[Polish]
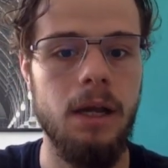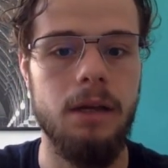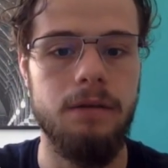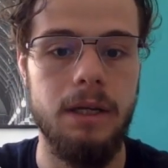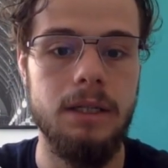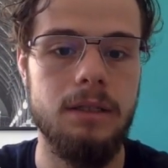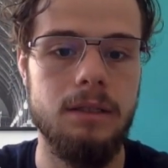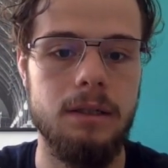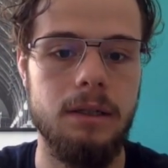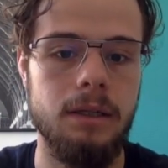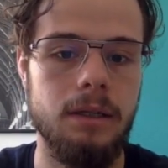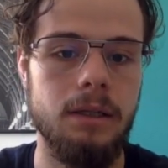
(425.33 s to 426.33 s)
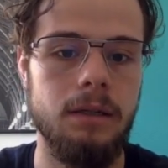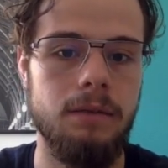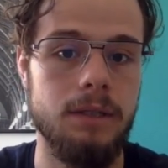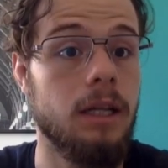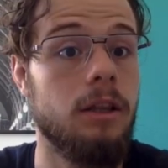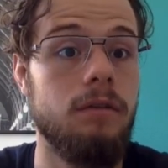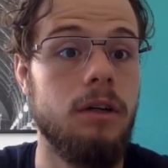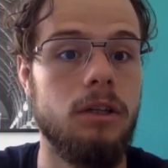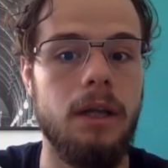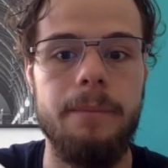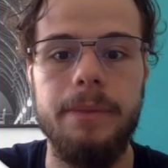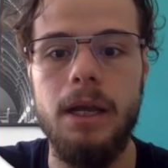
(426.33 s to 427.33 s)
Więc, więc tak to wygląda.
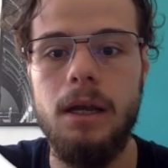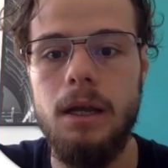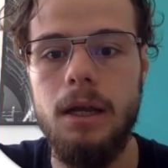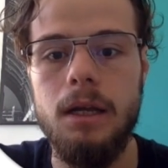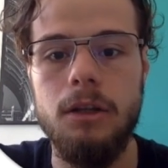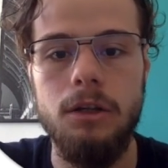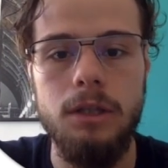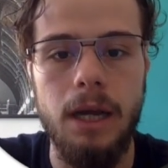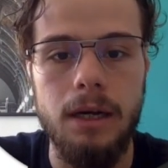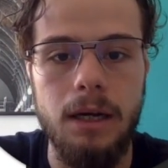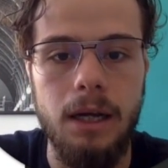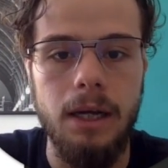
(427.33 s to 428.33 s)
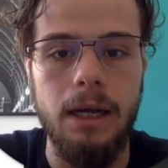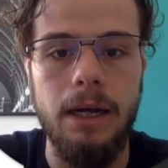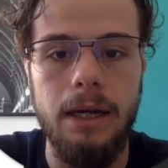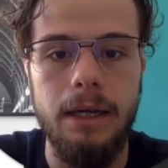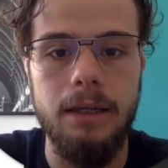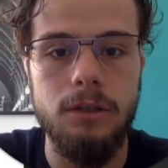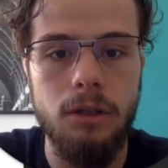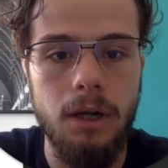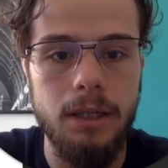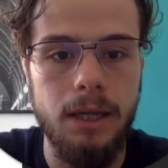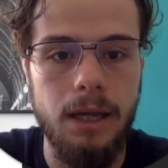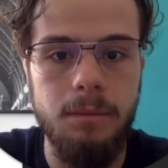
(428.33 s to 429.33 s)
No i tak, 100 e,
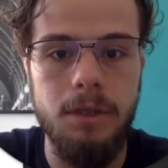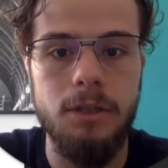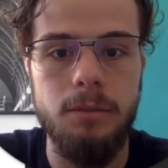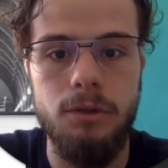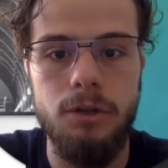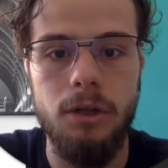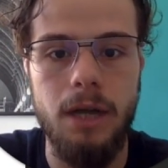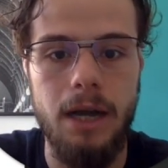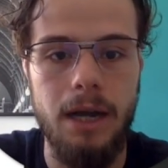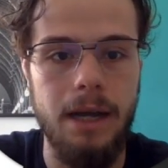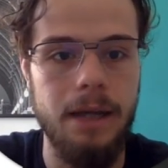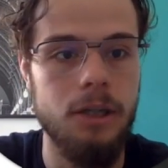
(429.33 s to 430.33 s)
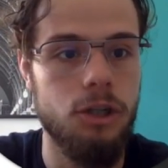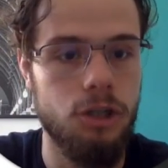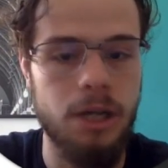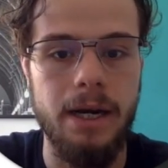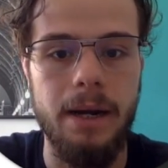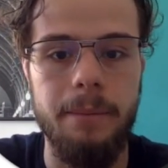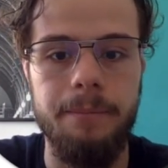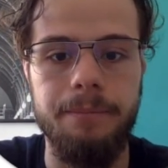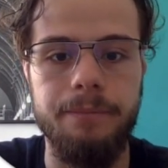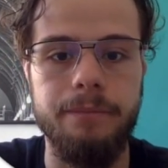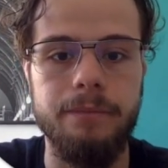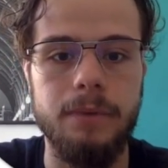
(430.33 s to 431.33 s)
lat EMI spóźnione, ale szczere.
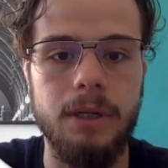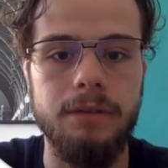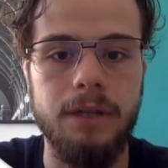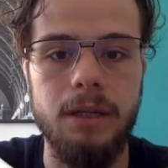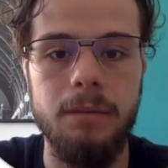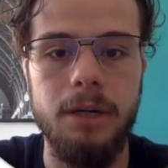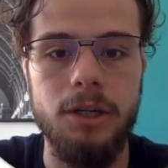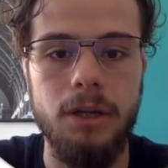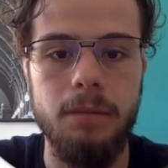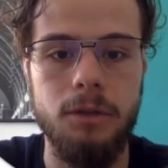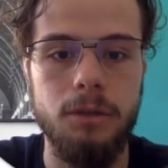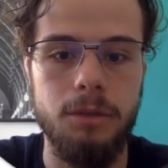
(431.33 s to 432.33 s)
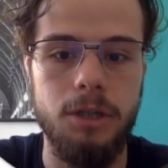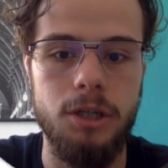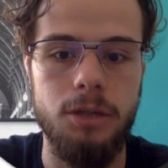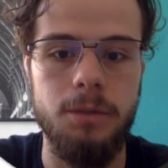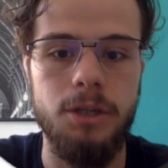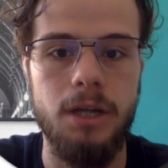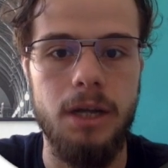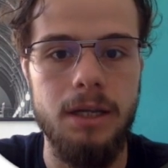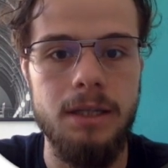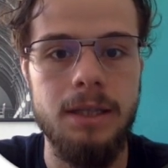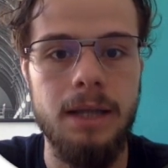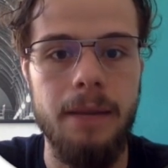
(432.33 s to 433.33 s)
Mm, w takim razie może przeniesiemy się na
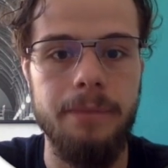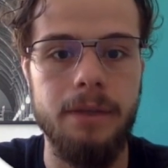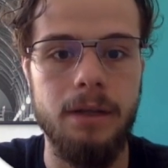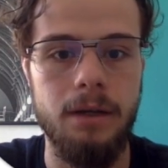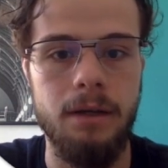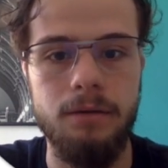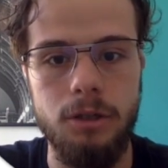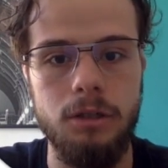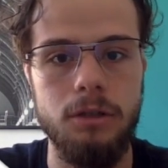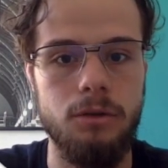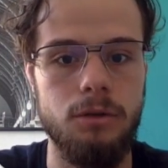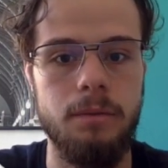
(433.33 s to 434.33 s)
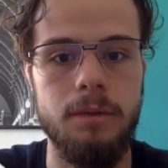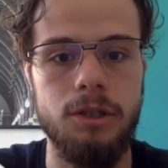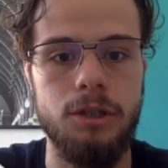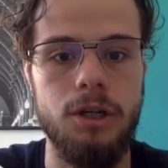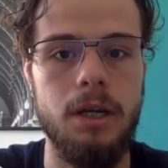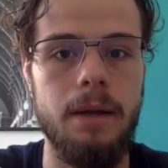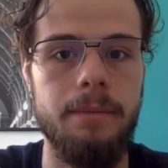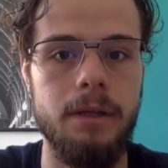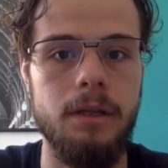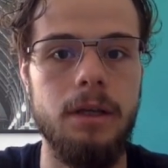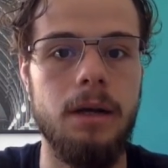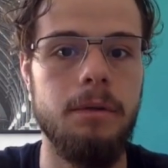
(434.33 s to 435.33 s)
Insta, e, czyli złożymy życzenie i
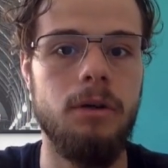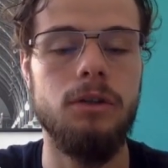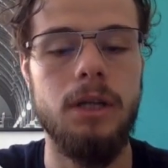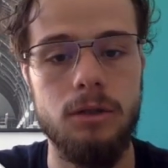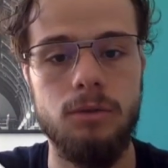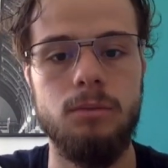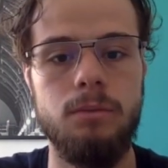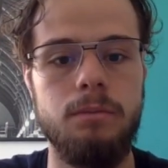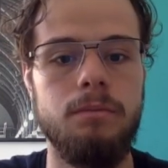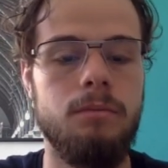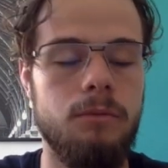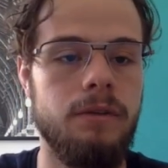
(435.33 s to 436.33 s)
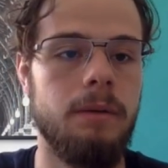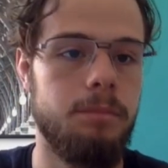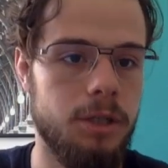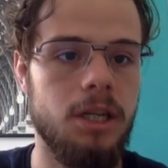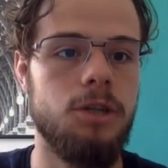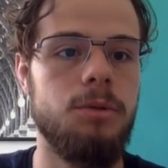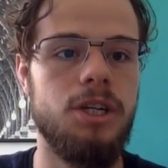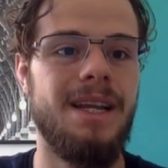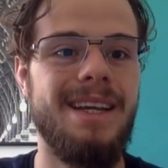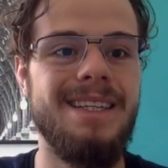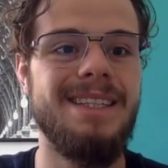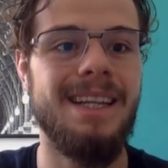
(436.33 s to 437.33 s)
jakby od razu mówię, przenieśmy się na
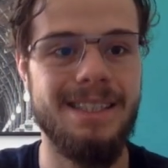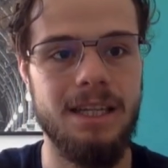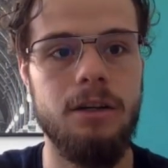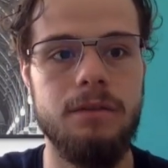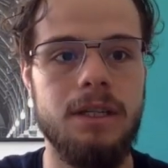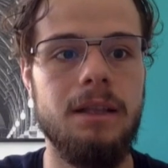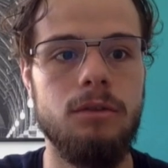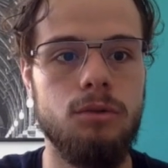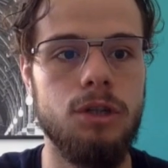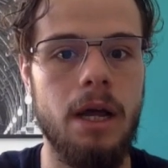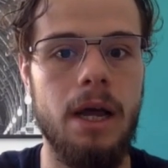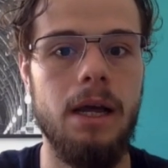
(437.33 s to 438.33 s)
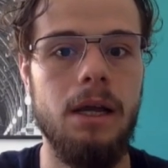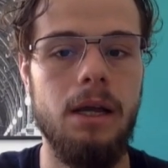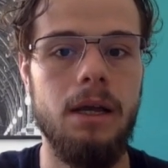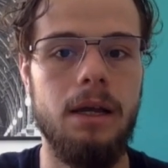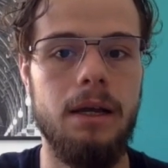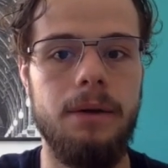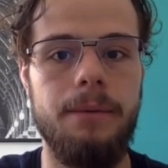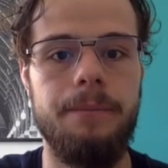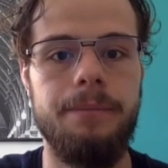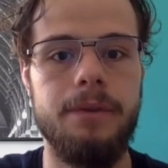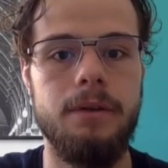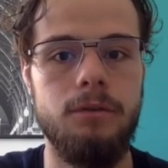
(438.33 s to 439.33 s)
Insta z tego względu, że
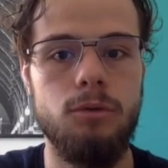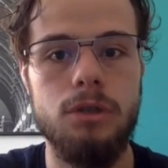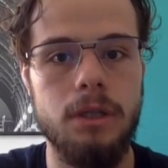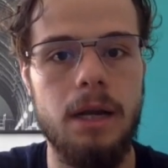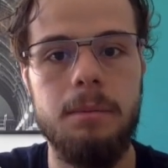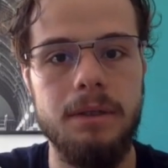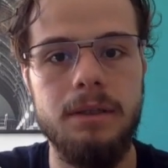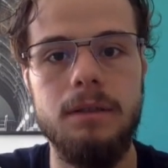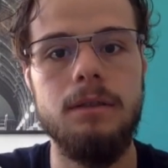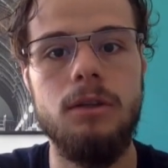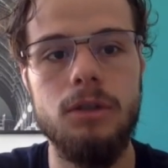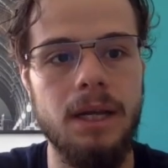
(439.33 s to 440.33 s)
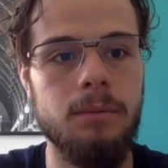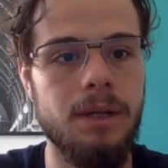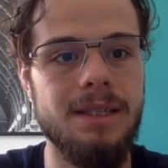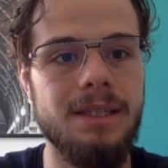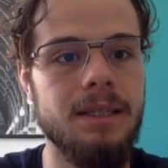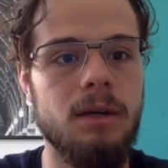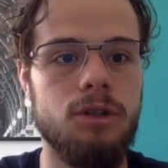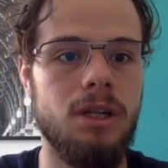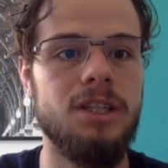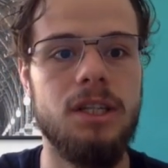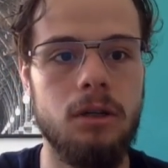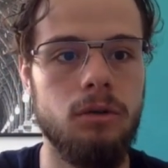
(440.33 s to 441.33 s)
już jakby dostałem tutaj sygnał, że ona
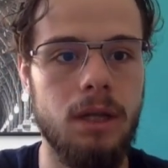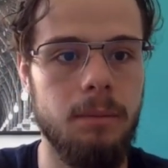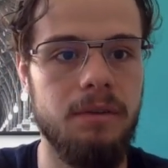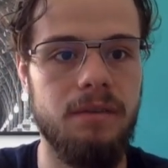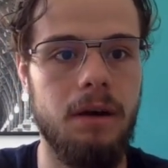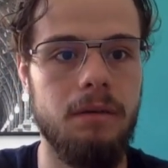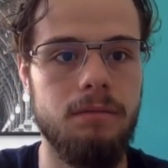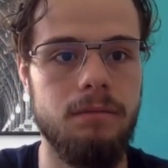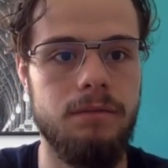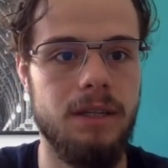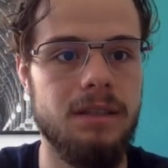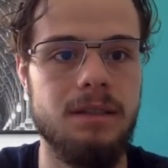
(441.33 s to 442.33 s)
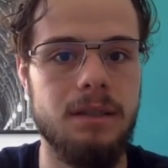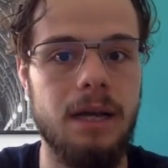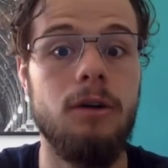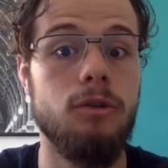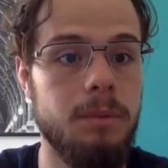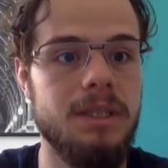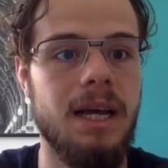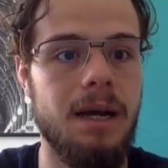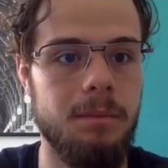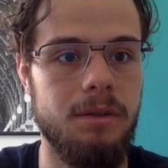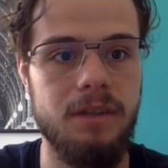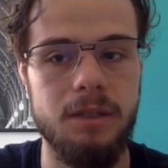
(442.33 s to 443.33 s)
rzadko tutaj bywa, więc, a odpisała
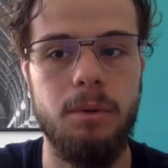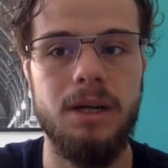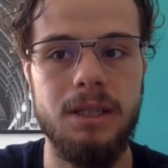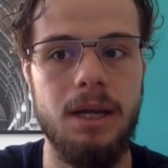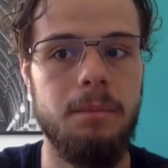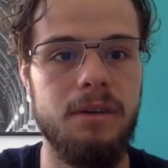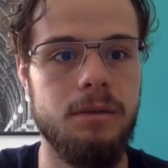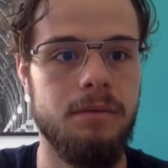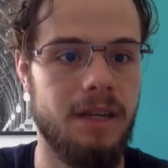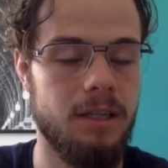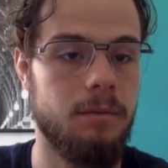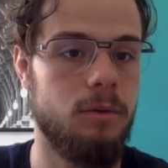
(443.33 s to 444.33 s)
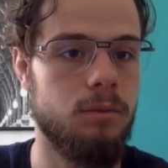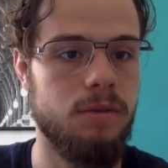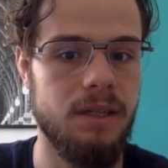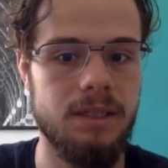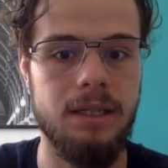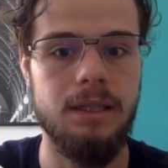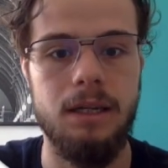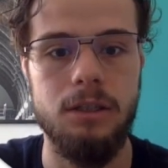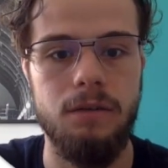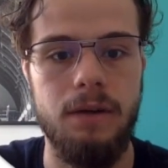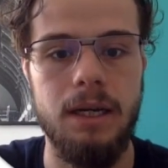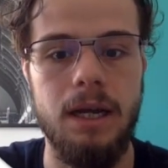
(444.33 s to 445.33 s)
mi, więc pokazała powiedzmy w jaki sposób swoje
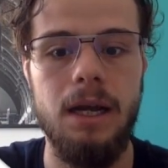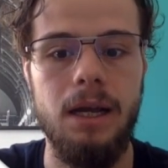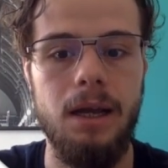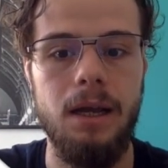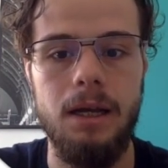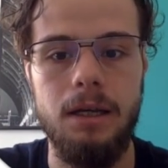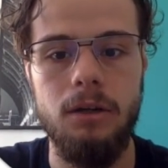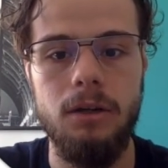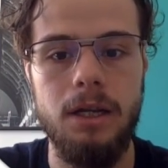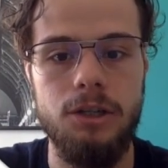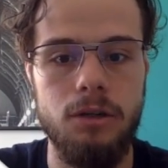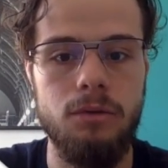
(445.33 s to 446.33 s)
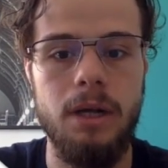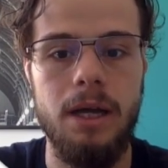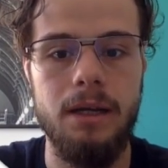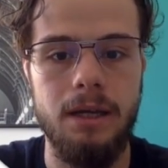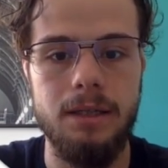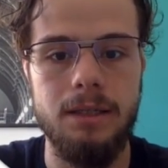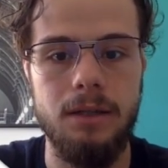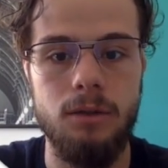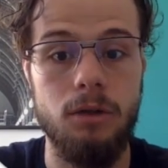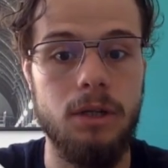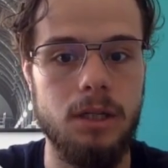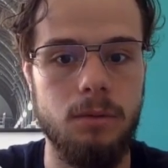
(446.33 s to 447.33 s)
zainteresowanie. I ona dziękuję, jasne, to
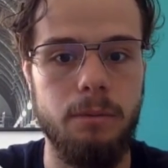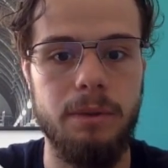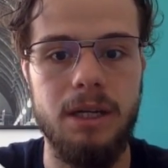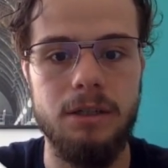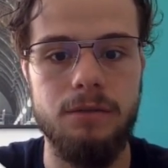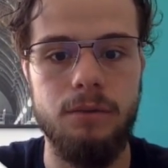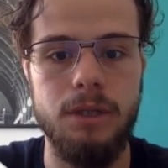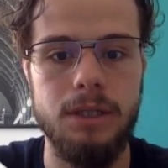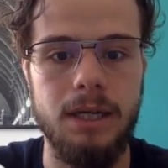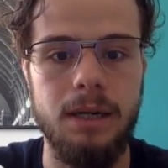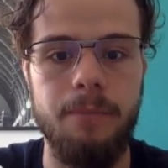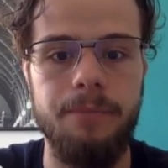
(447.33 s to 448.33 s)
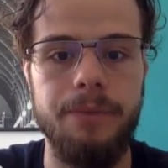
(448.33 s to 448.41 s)
od razu mi podała swój Instagram.